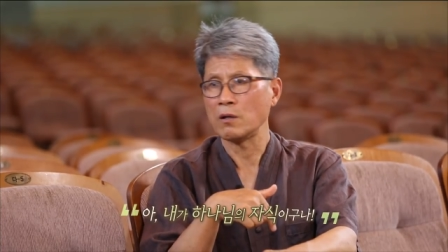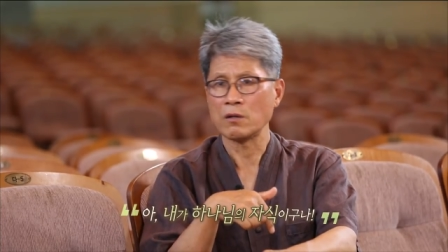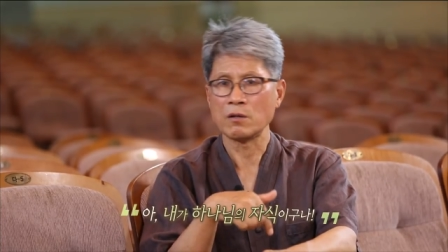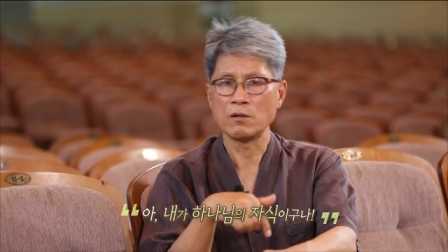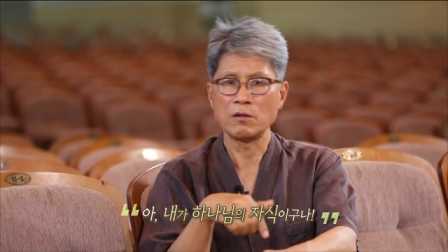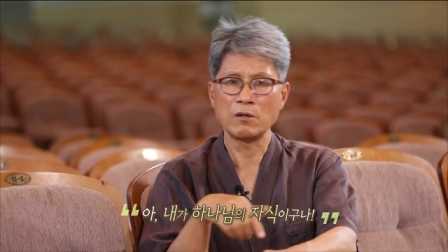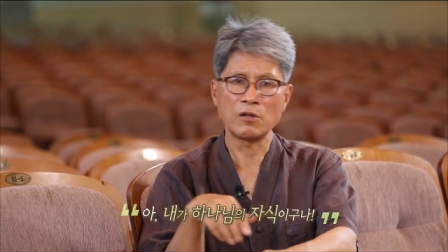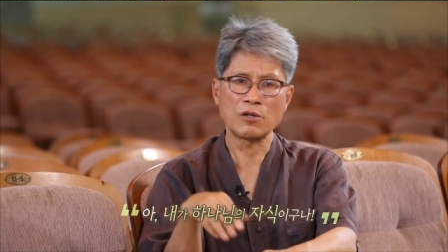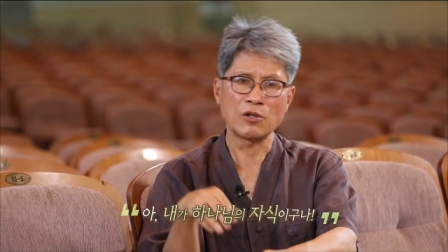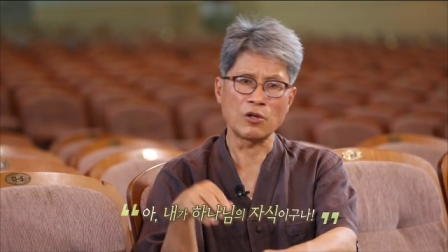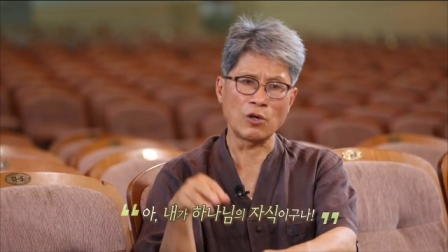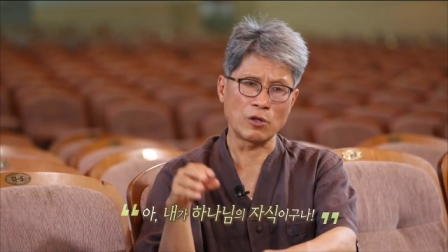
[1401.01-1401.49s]

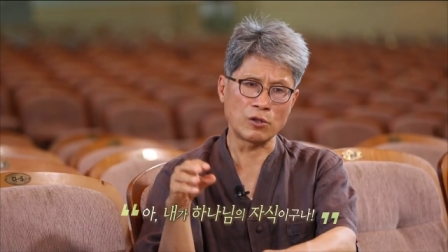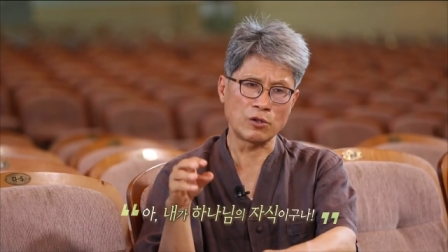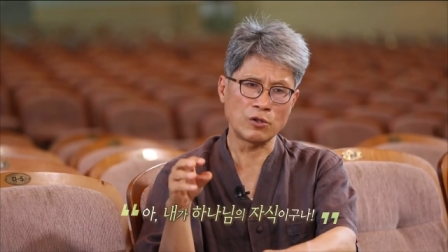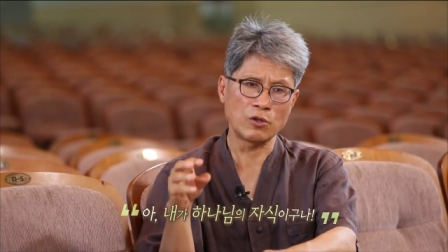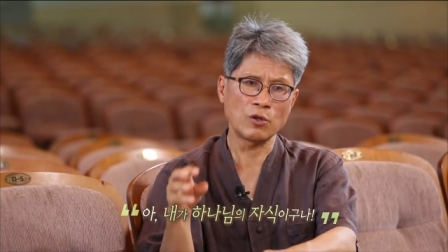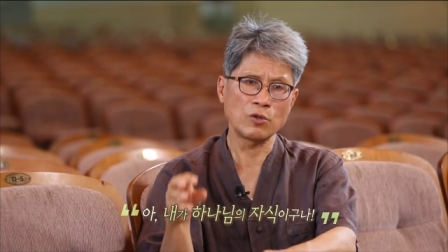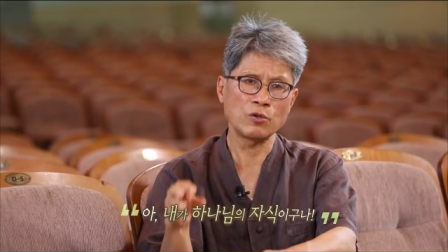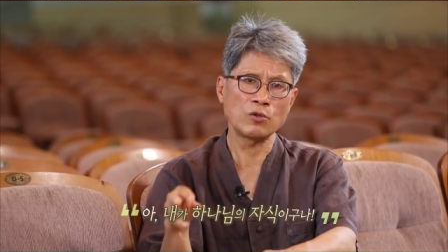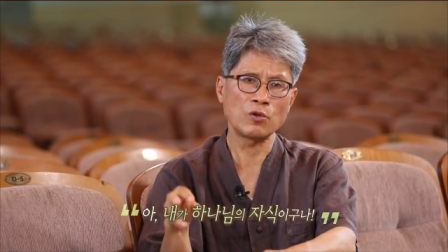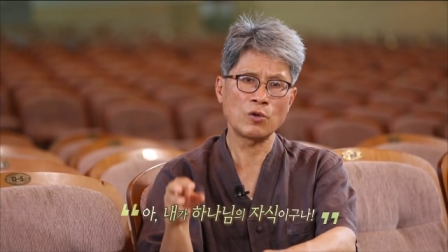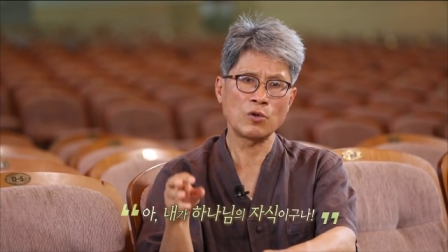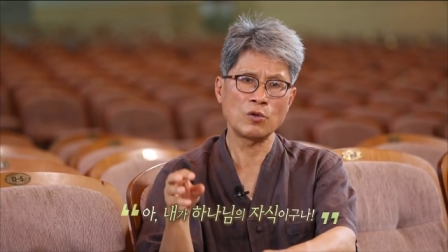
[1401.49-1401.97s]
그걸
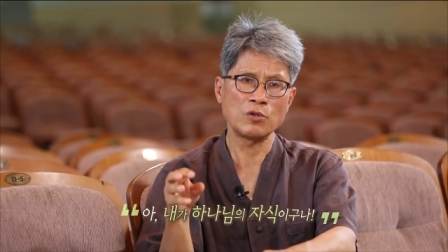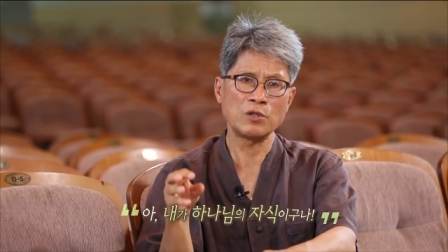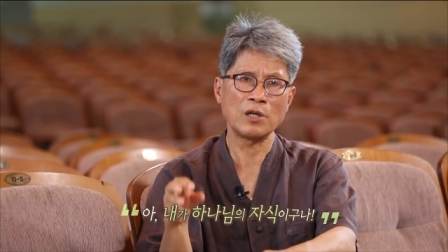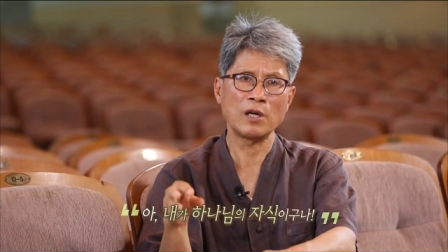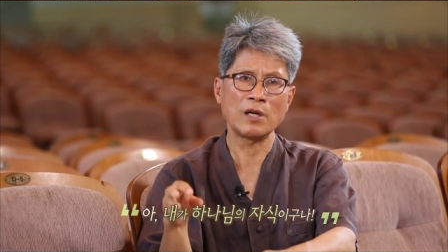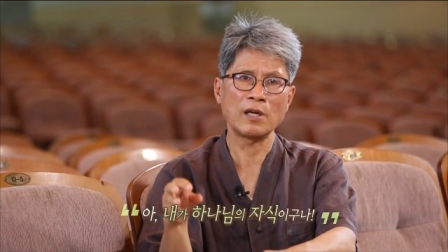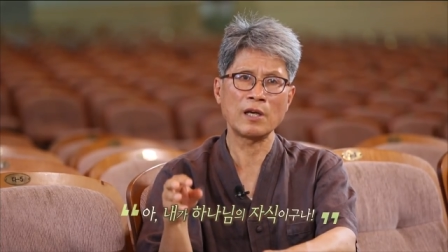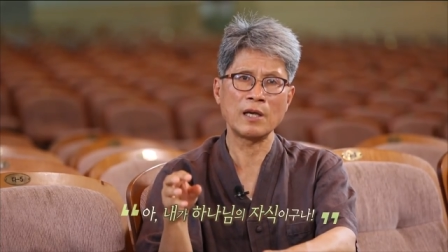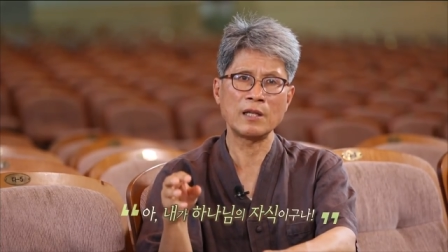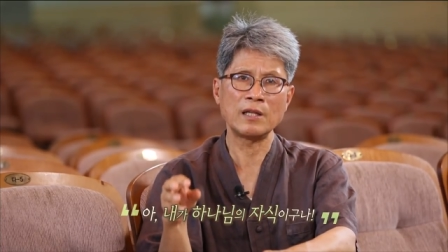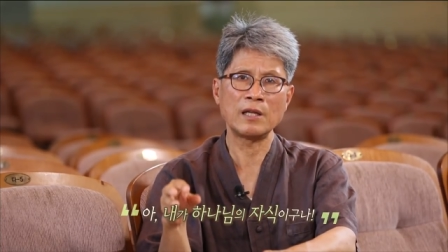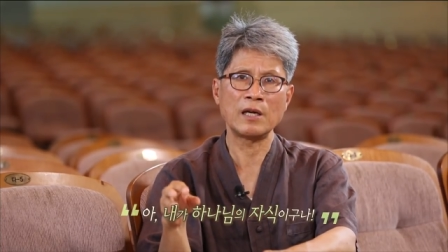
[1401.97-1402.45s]
결정적으로
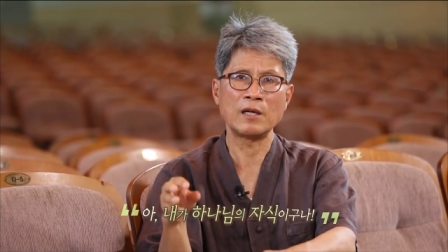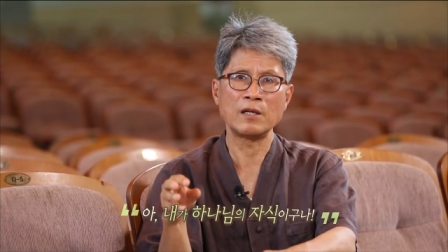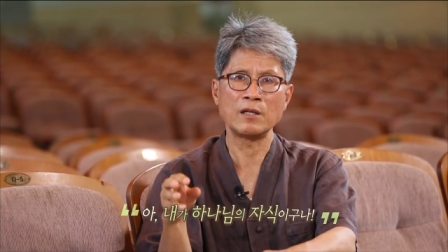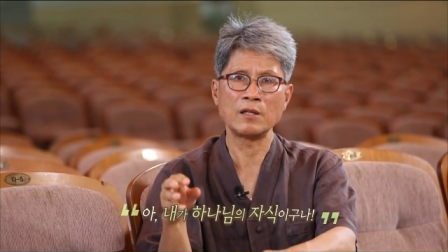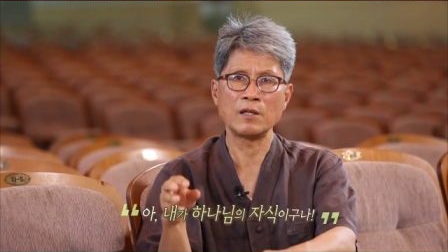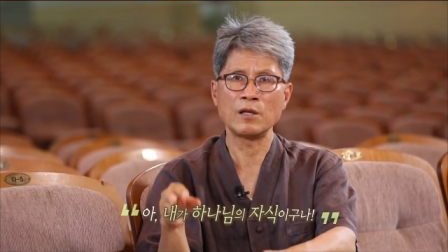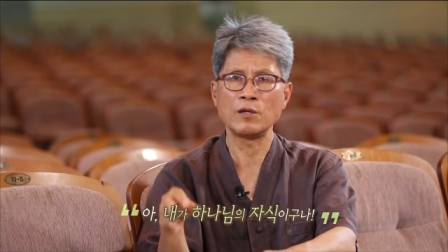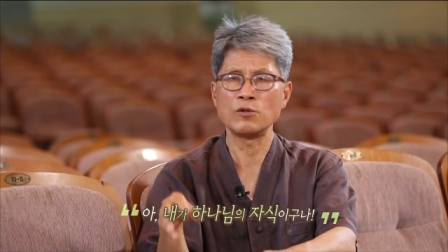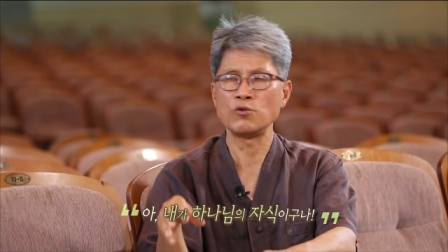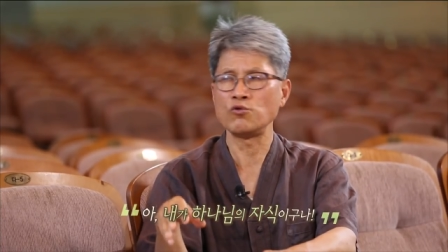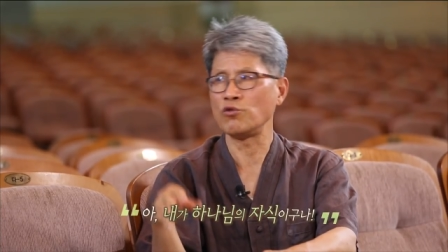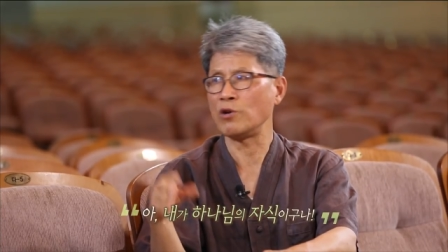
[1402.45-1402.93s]
제가 깨달은
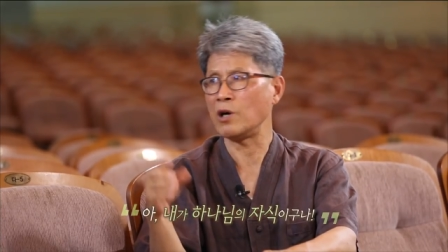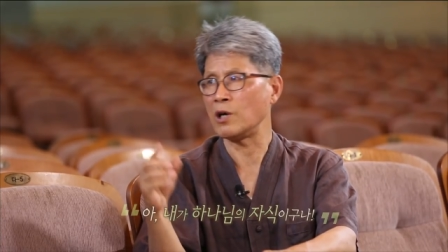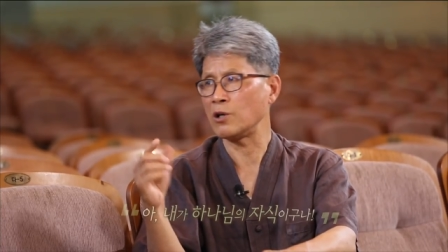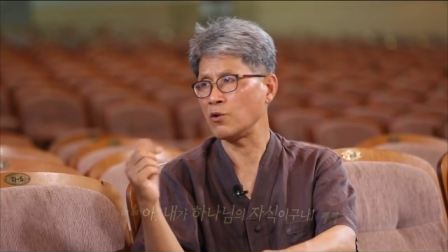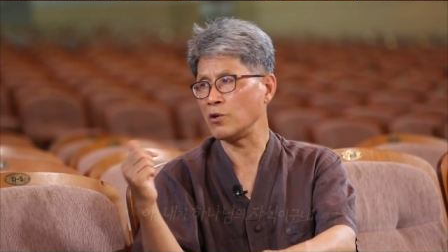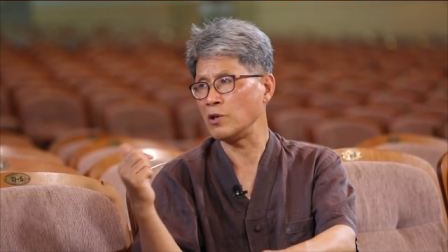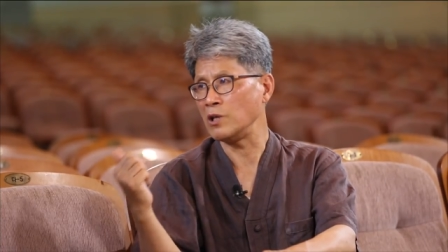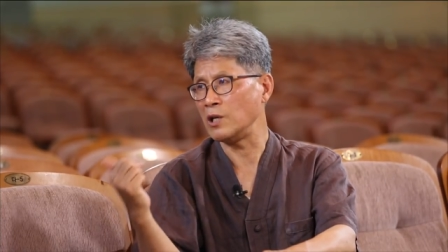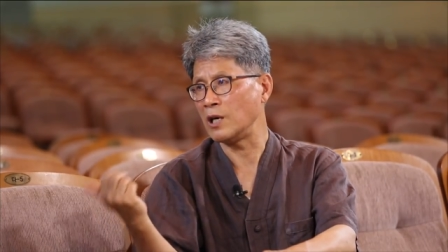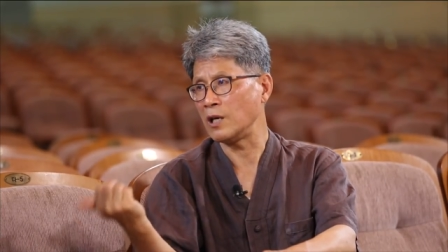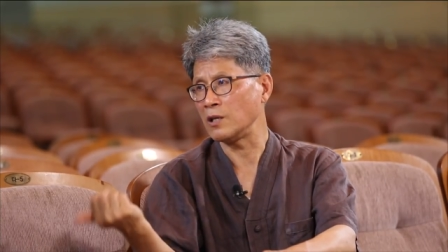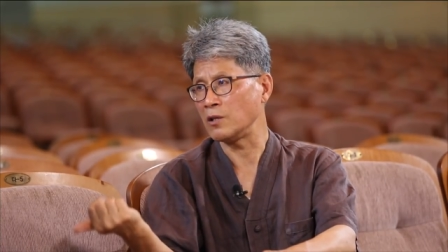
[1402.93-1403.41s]
게
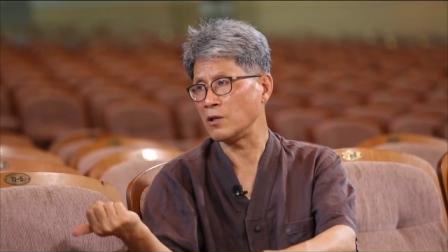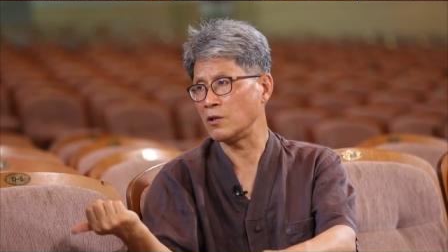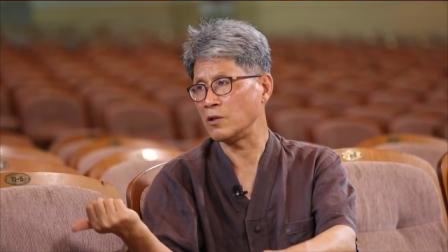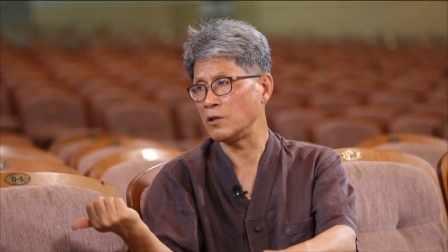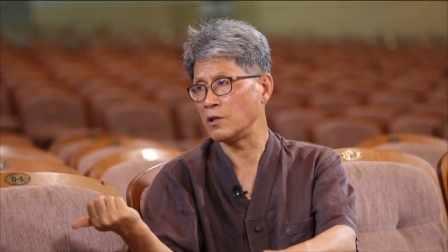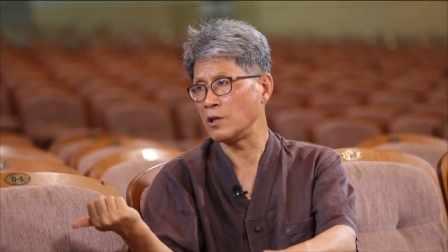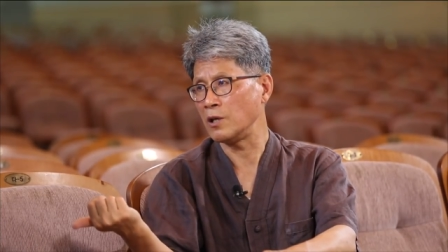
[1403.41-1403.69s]
중학교 1학년